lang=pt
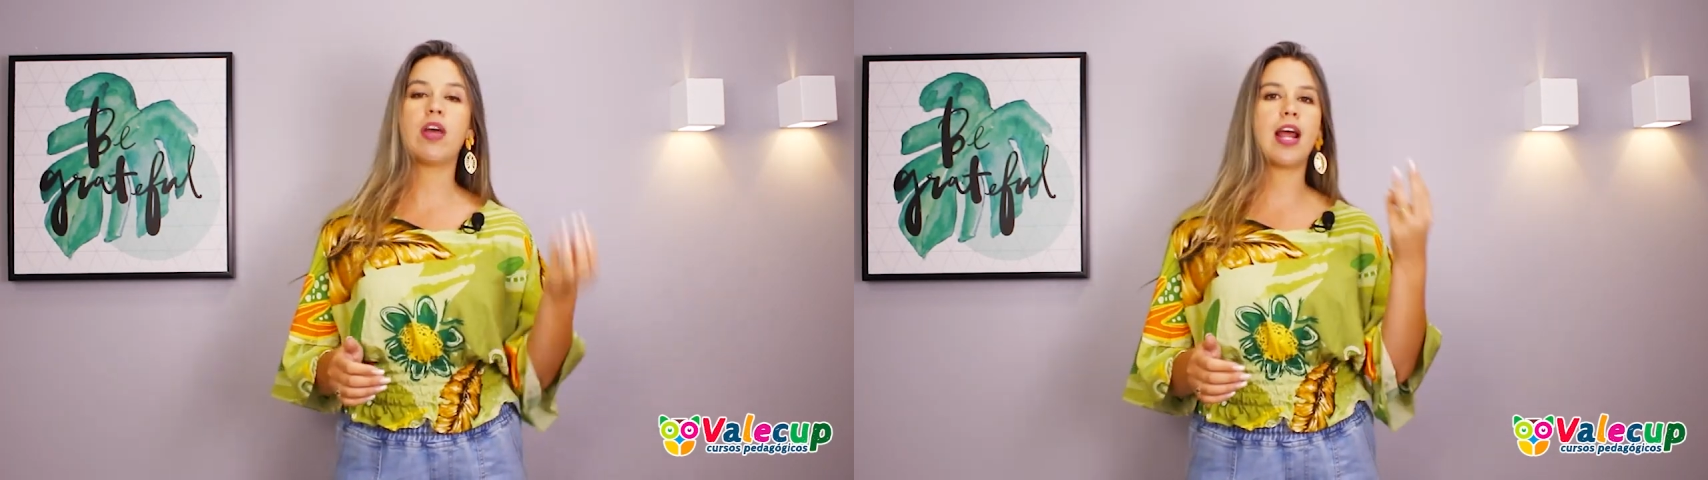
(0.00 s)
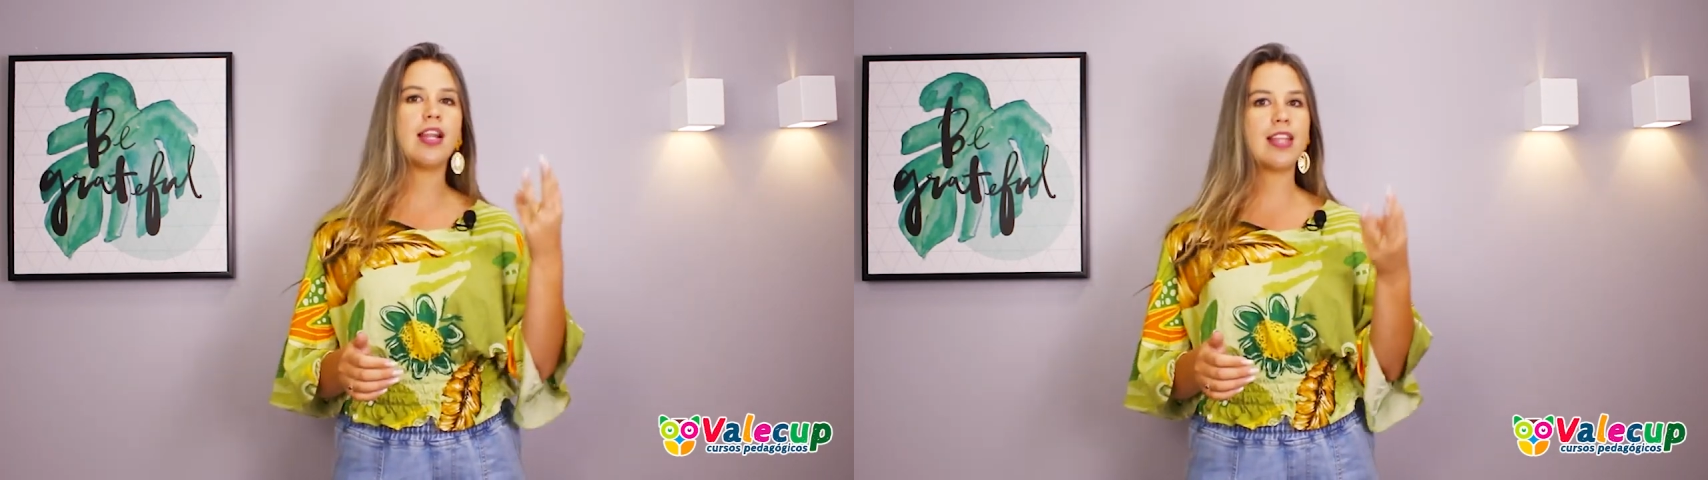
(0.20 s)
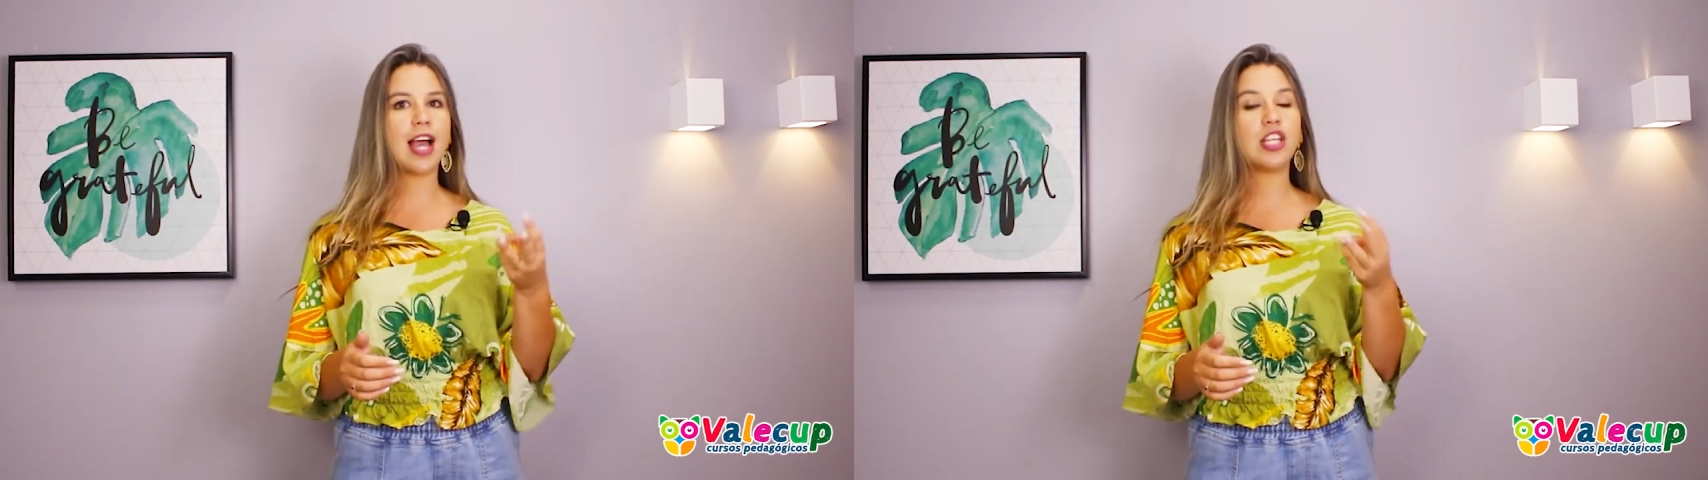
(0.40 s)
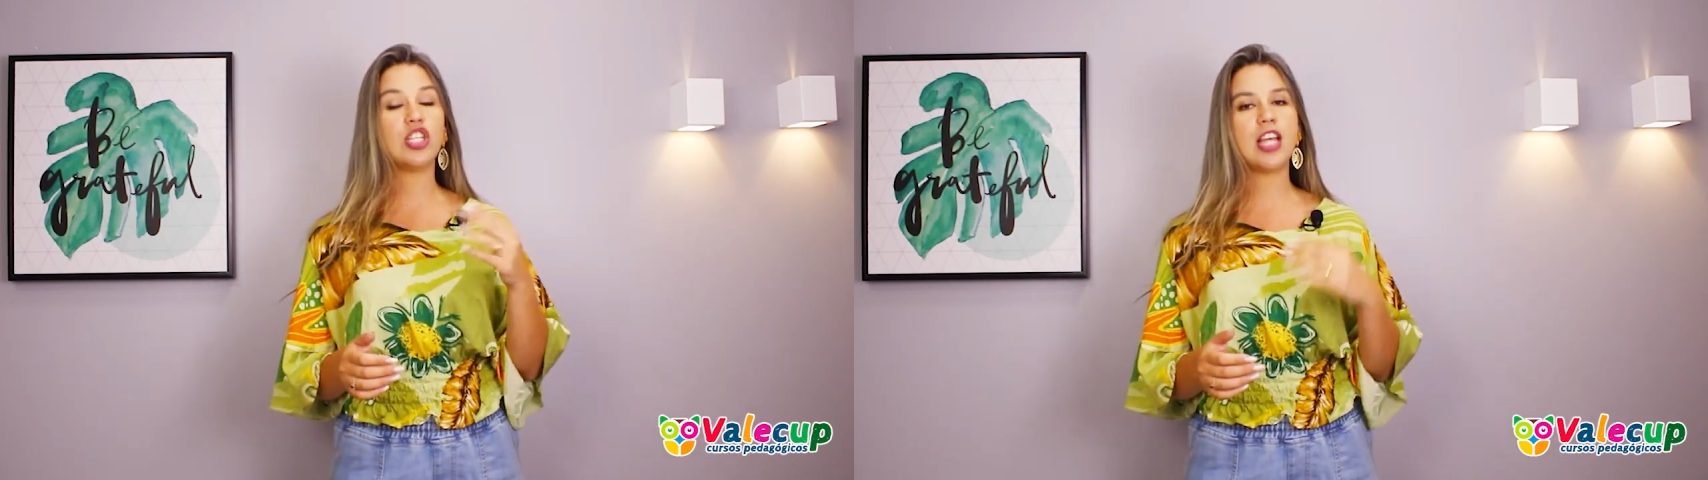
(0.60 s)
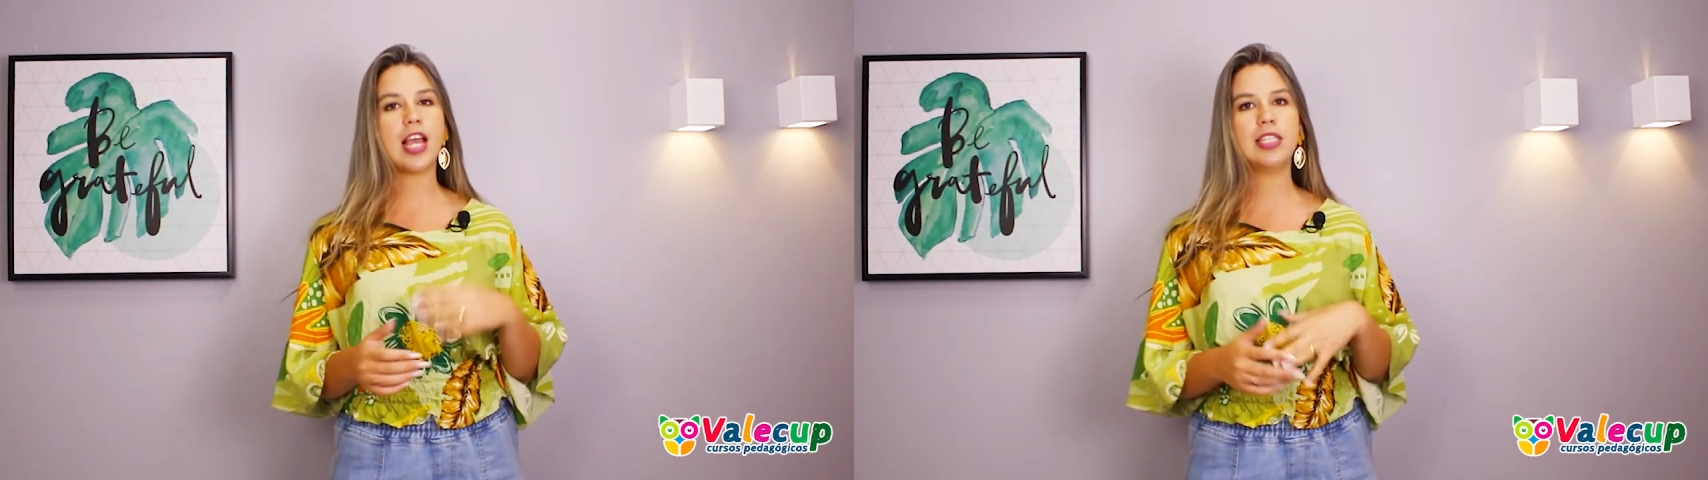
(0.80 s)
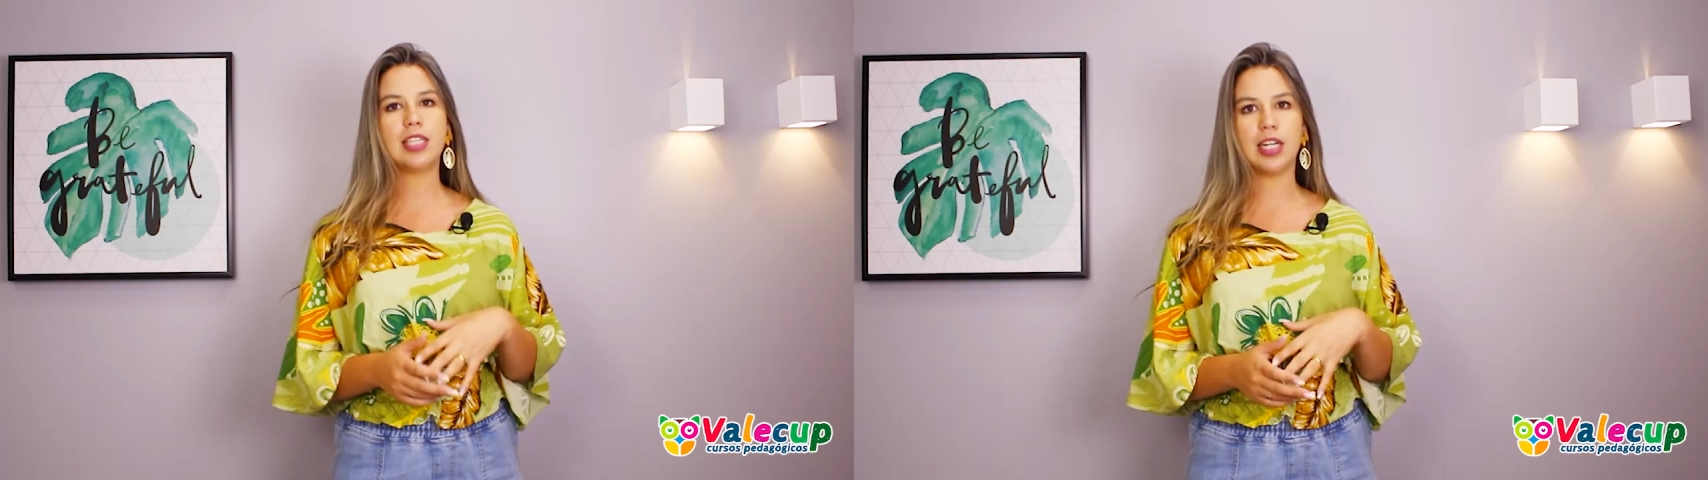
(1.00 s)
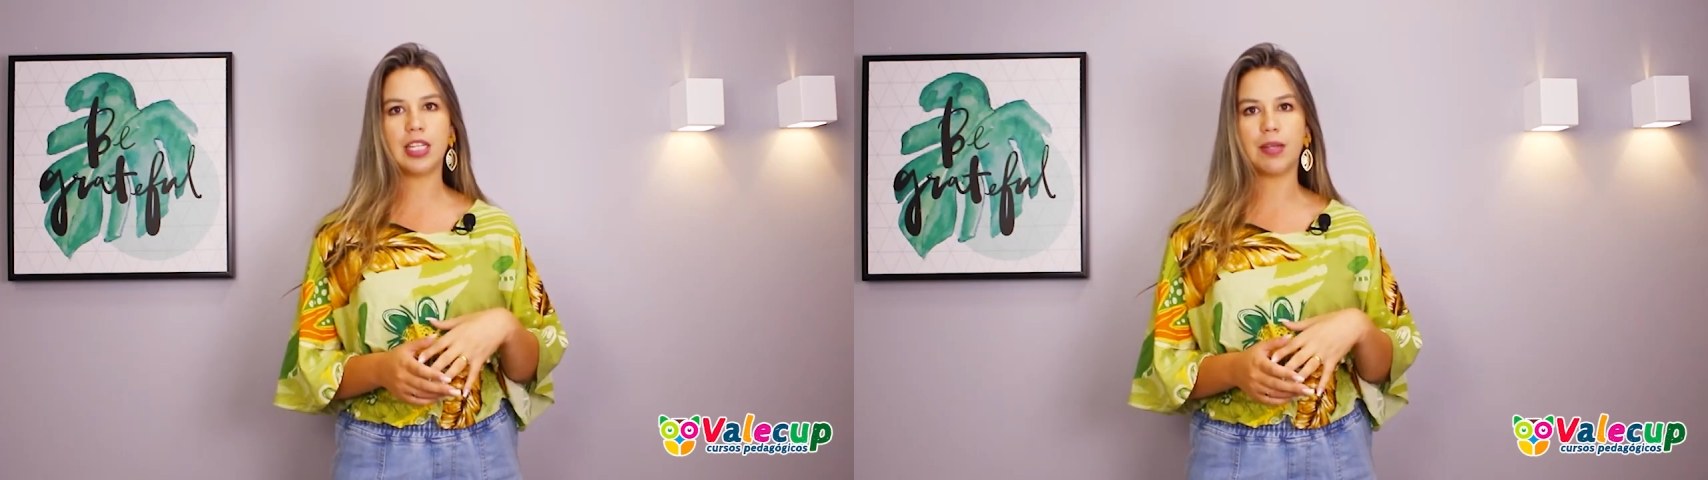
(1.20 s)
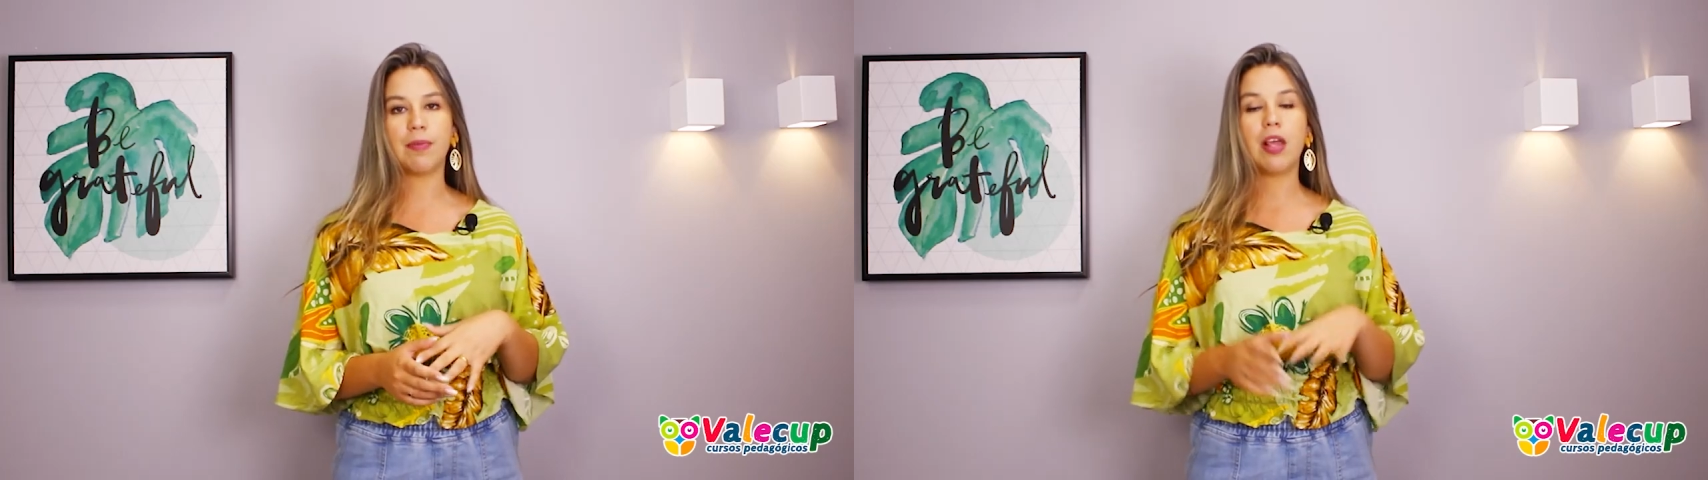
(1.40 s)
oralidade e a
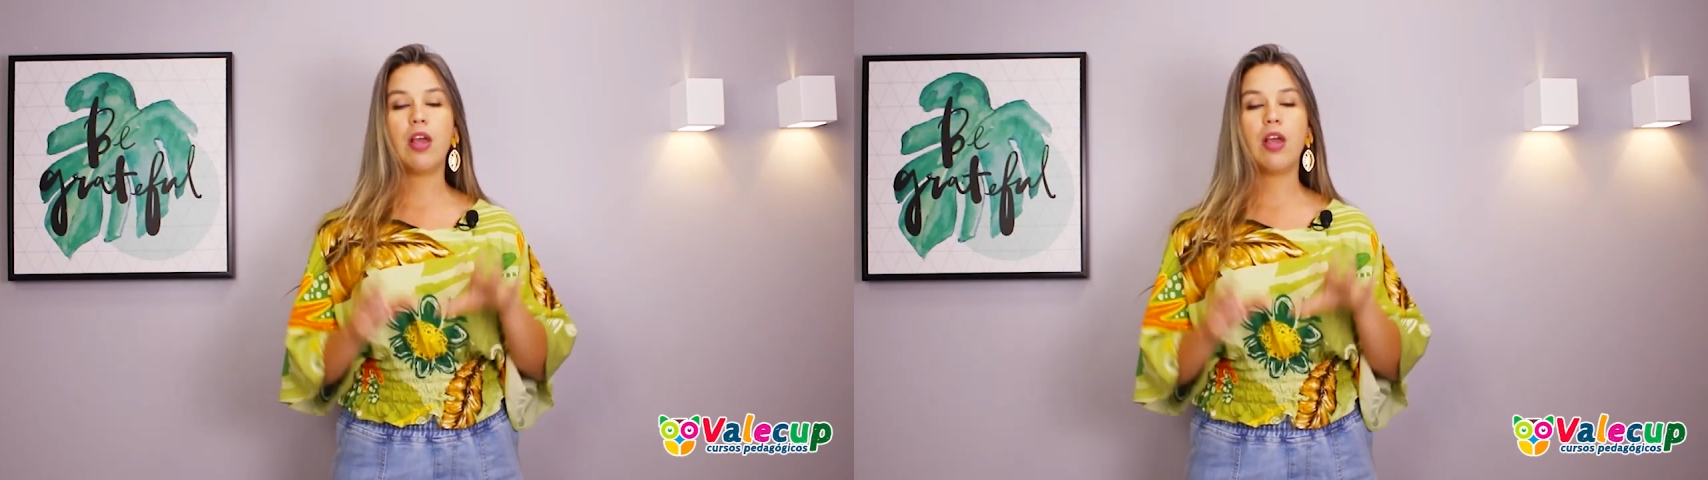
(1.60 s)
escrita.